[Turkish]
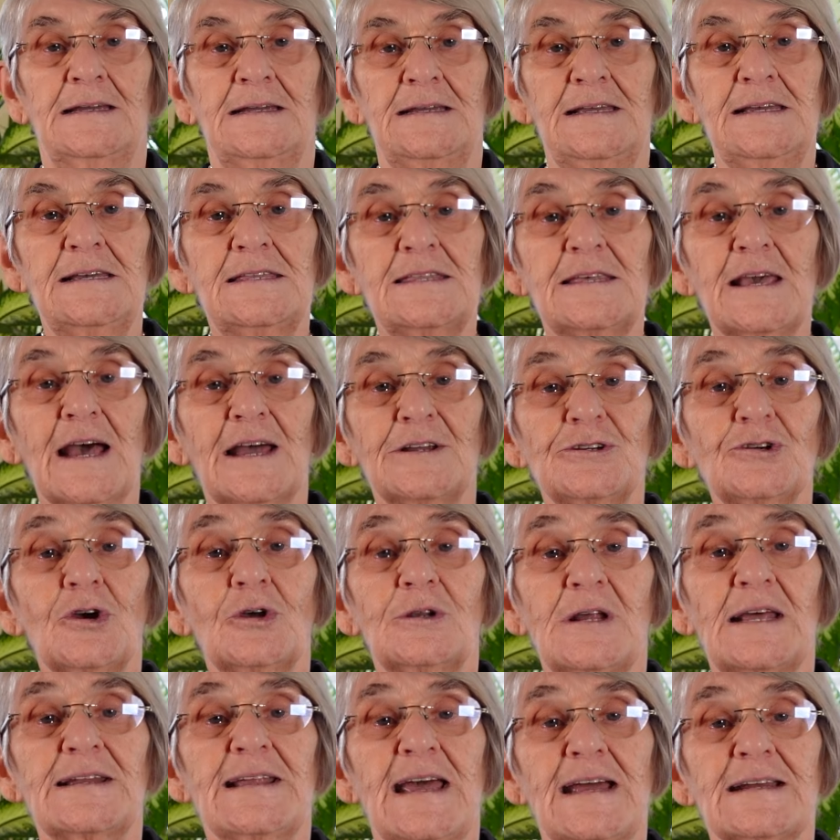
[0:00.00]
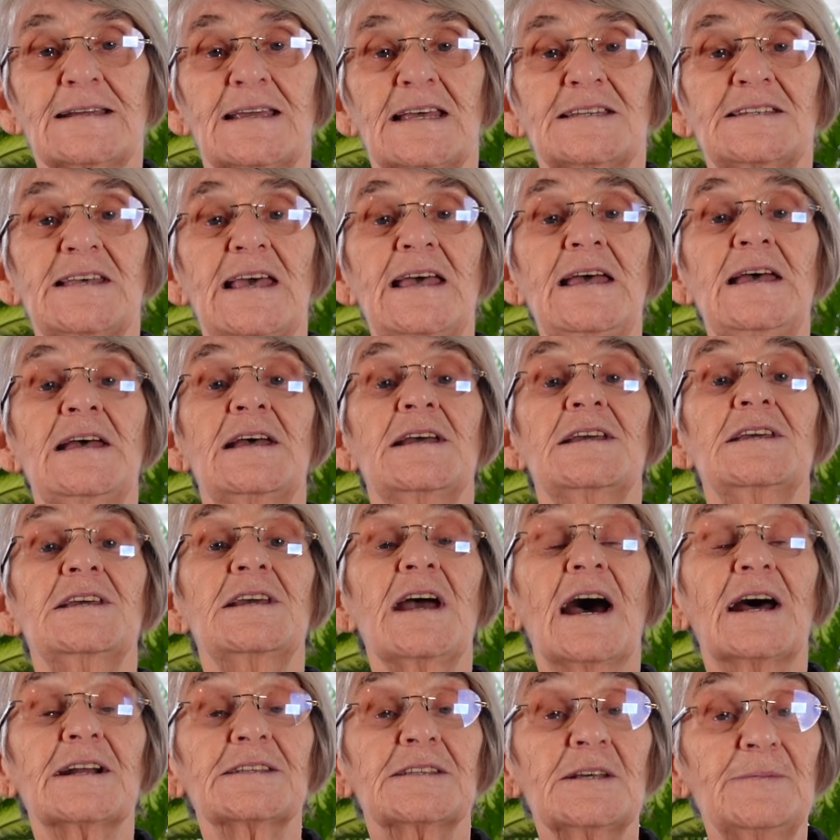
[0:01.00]
ihtiyacı olan herkese
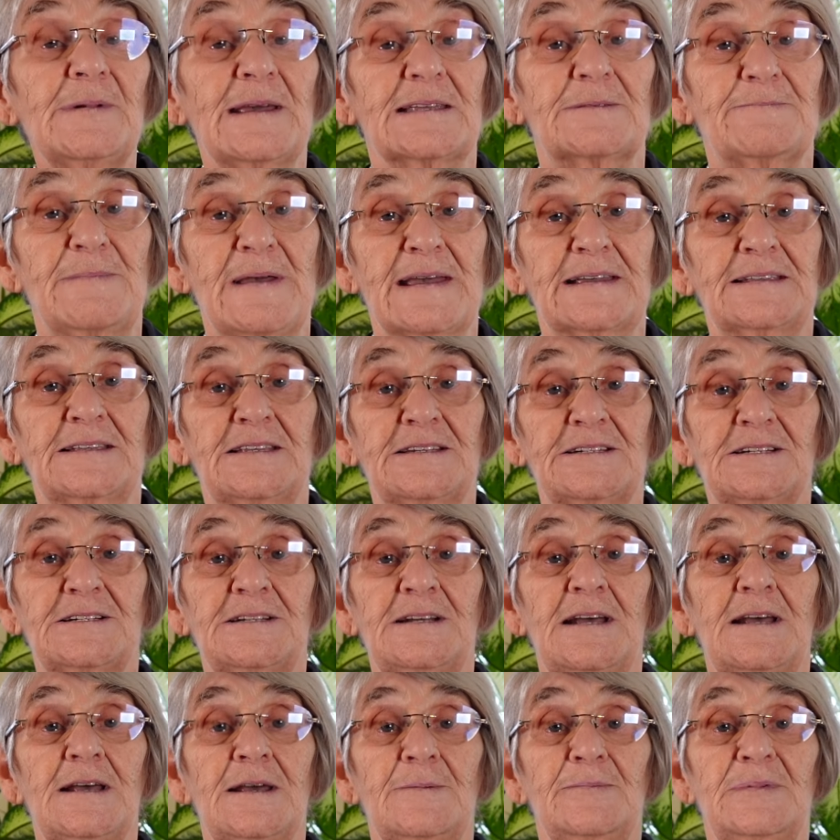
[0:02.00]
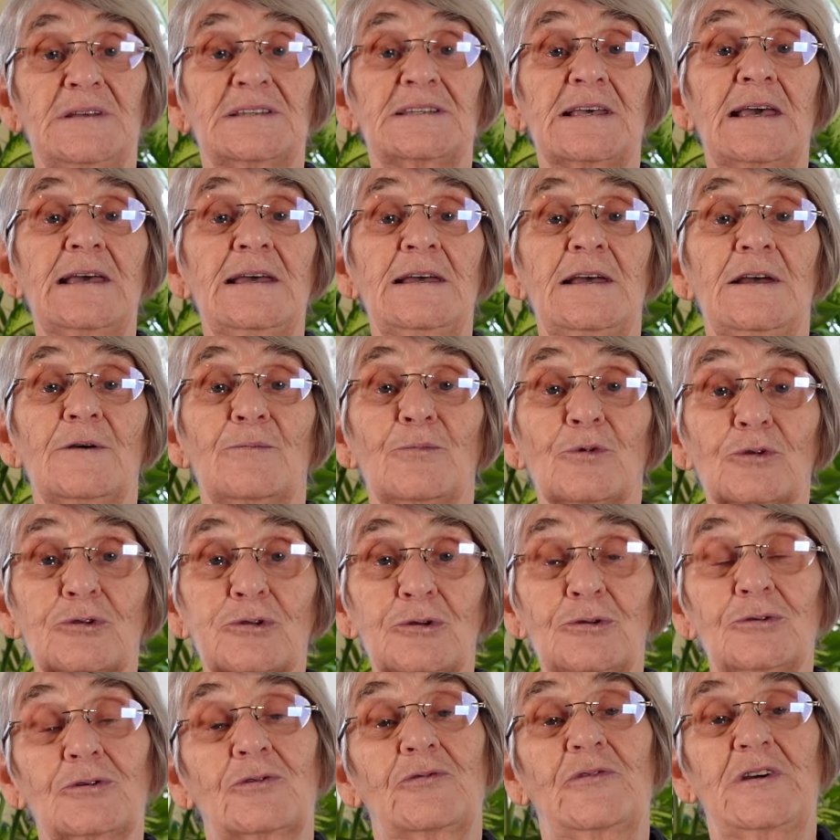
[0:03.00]
yardım etmektir. Bize
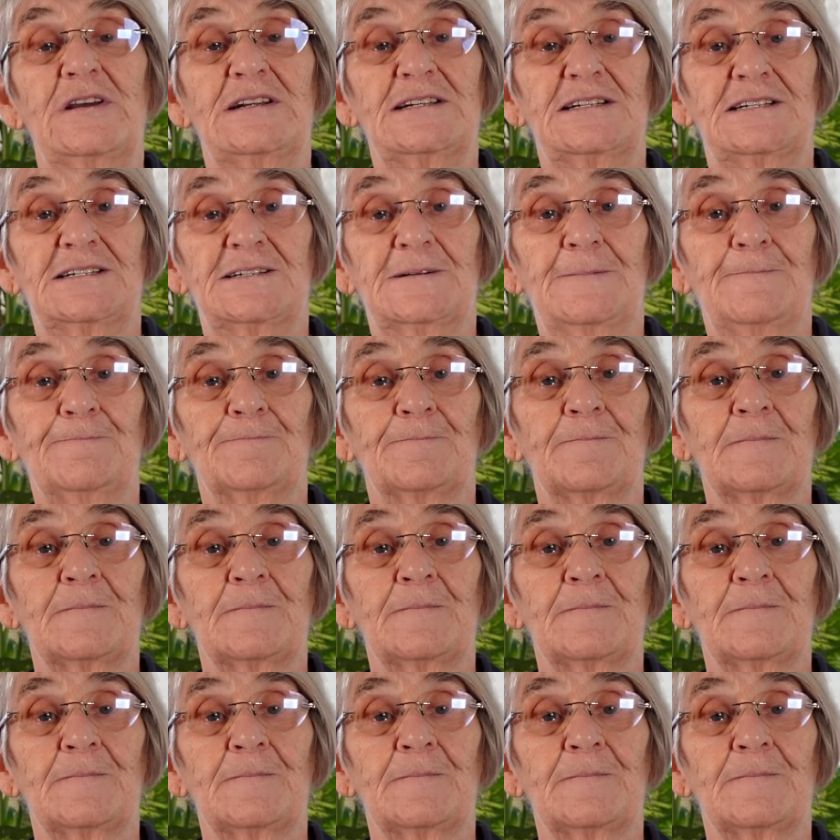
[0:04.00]
mutluluk verir.